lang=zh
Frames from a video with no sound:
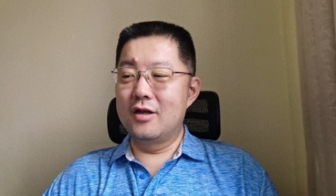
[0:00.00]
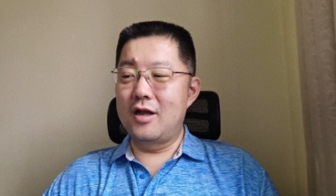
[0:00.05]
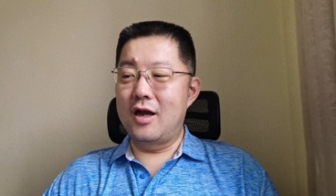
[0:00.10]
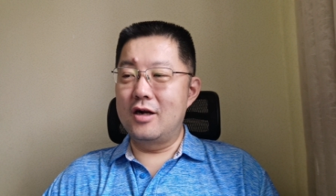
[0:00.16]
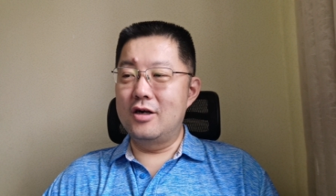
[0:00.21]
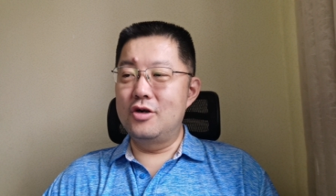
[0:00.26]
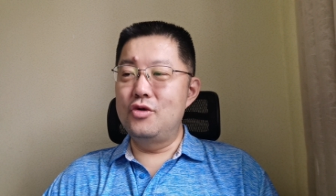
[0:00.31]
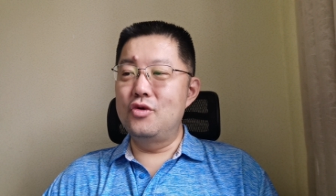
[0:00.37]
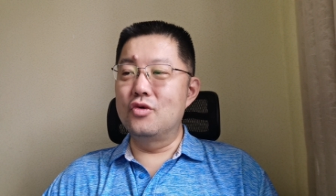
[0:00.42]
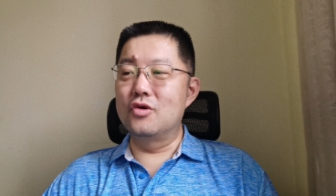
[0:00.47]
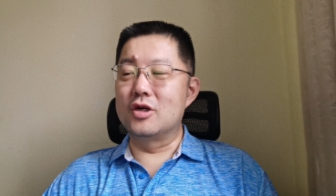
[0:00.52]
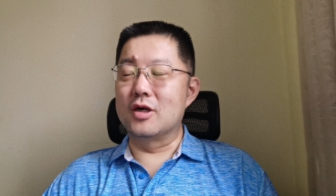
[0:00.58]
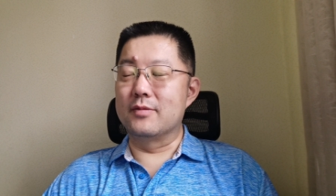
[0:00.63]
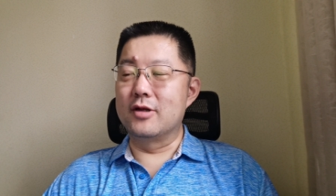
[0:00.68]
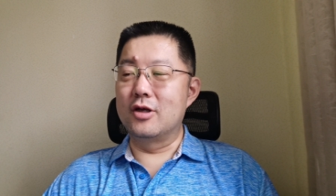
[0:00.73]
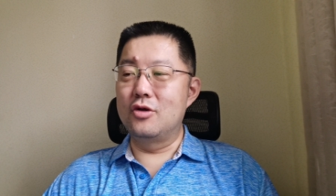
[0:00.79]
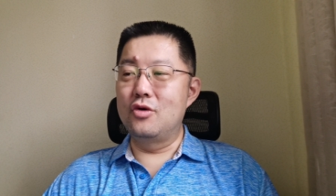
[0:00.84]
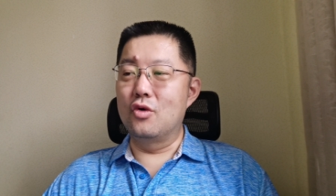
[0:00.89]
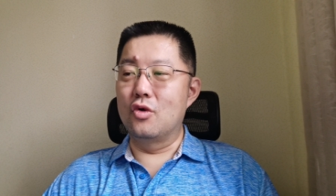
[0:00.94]
它是用
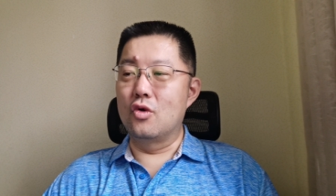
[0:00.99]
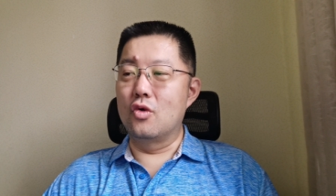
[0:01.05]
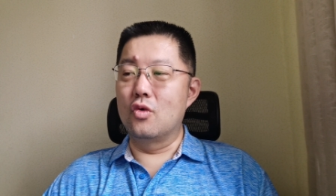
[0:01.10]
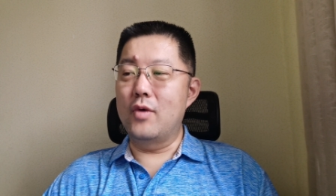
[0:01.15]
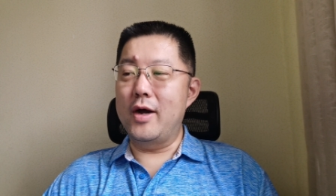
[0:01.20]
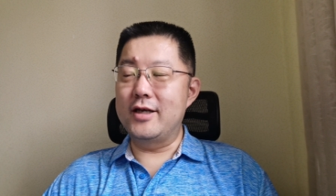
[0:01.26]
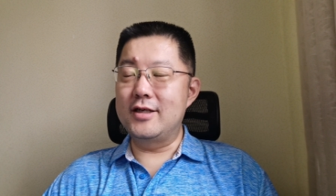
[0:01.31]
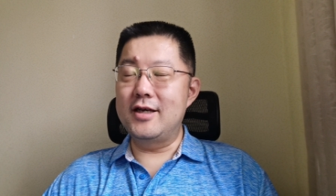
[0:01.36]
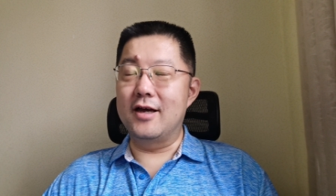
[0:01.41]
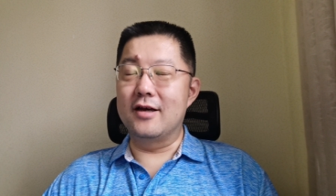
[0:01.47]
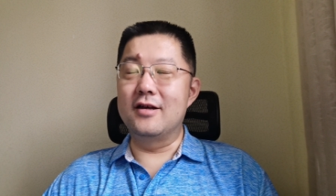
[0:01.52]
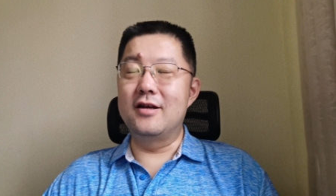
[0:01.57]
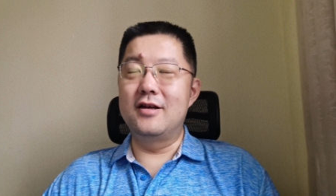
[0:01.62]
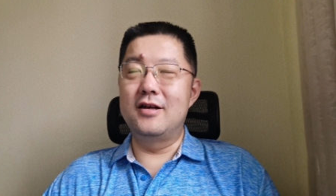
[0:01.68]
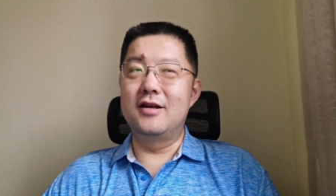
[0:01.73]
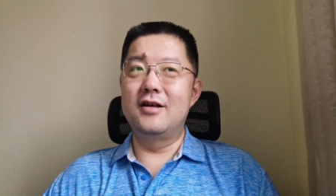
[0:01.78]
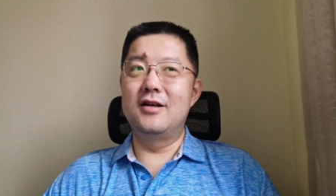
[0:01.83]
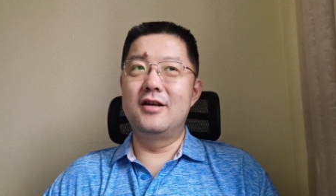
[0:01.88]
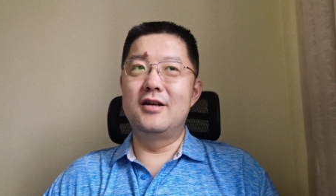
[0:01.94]
什么呢？用红外线，
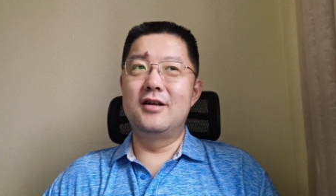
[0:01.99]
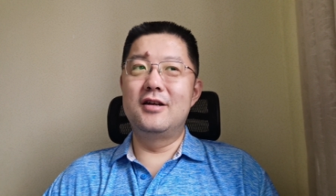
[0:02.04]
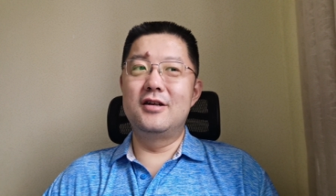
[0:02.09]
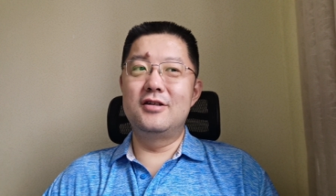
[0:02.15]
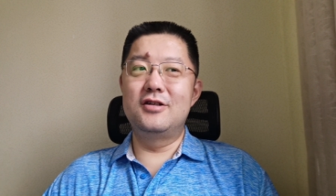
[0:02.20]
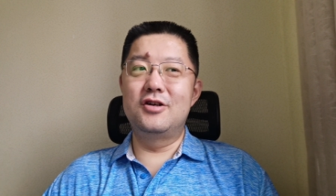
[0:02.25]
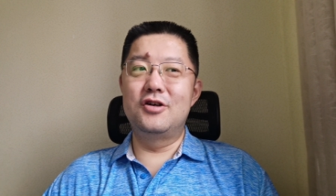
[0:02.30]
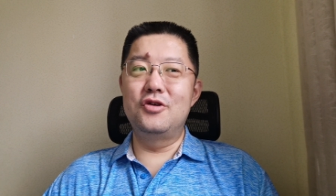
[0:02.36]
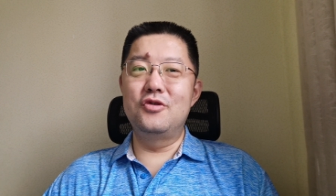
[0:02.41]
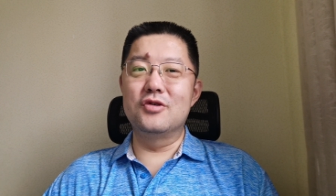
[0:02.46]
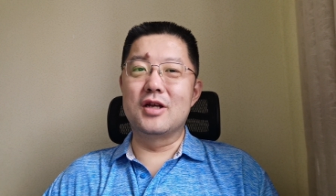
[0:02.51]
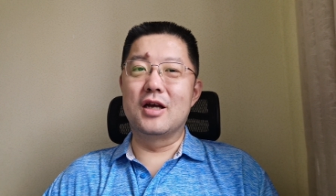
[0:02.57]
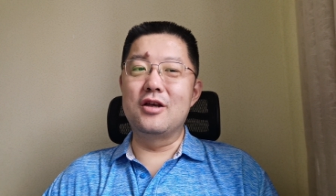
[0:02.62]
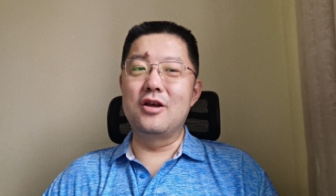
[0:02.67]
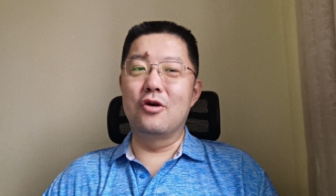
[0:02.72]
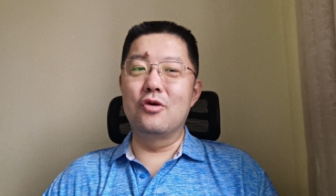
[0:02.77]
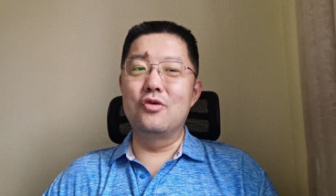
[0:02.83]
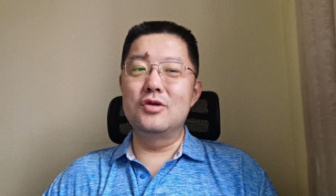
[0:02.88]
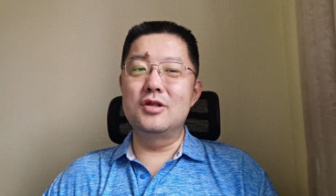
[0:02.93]
就是用
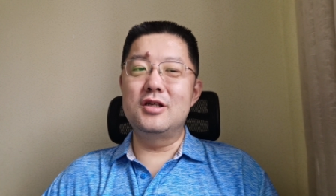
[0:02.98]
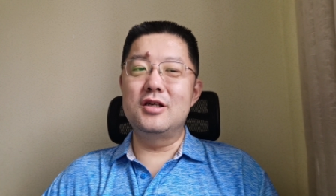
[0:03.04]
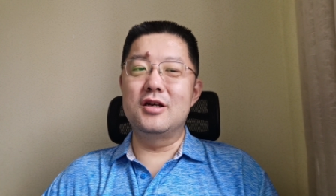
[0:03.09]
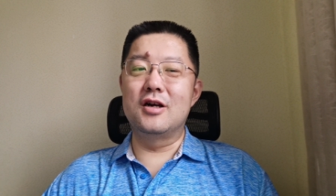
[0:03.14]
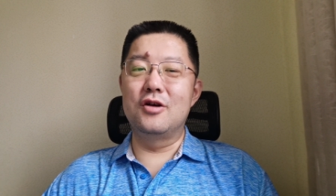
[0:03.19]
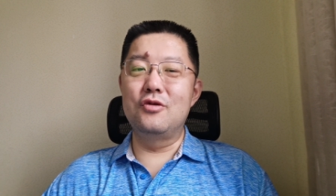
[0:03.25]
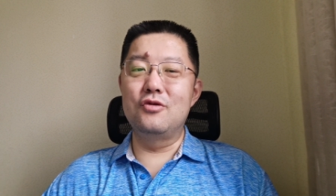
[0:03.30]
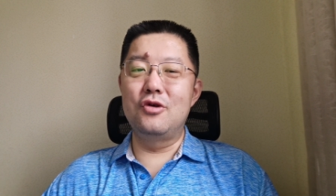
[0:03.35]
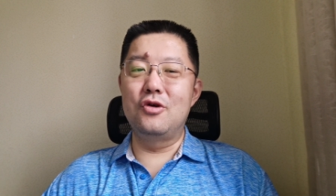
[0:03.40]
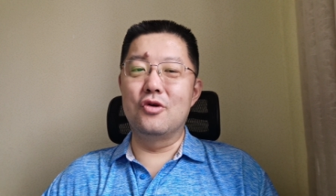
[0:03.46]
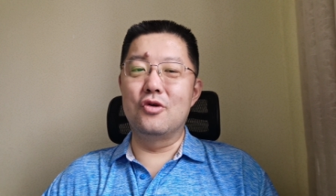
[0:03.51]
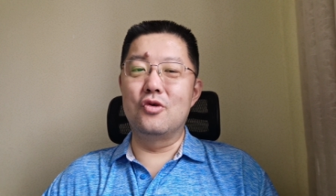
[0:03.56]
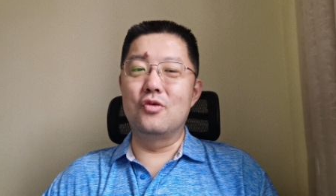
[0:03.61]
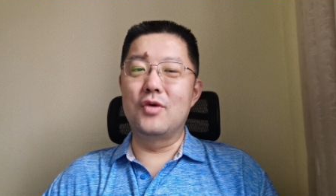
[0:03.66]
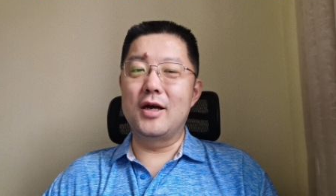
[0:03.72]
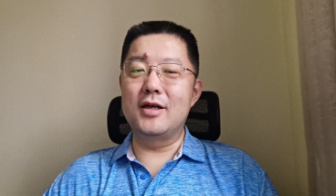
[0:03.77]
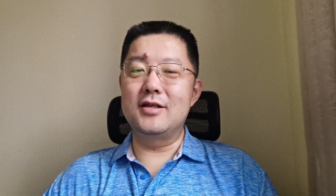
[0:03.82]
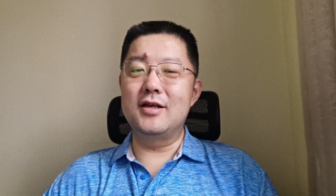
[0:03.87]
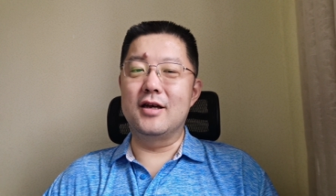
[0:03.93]
咱遥控器上用那种
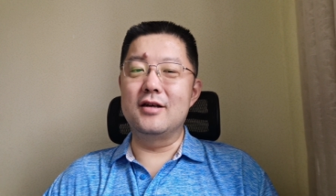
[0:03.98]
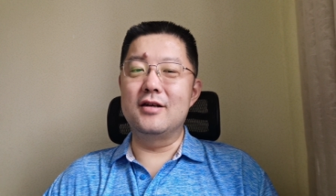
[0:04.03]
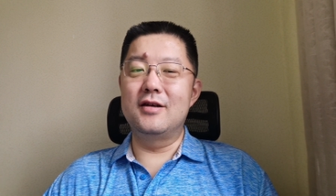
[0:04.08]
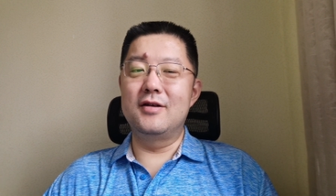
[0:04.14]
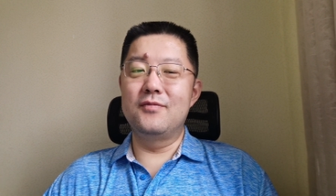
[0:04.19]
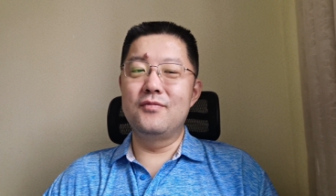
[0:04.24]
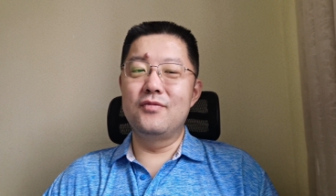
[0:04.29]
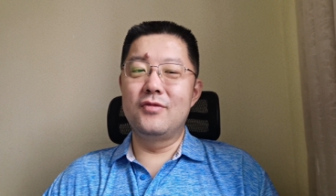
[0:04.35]
红外线，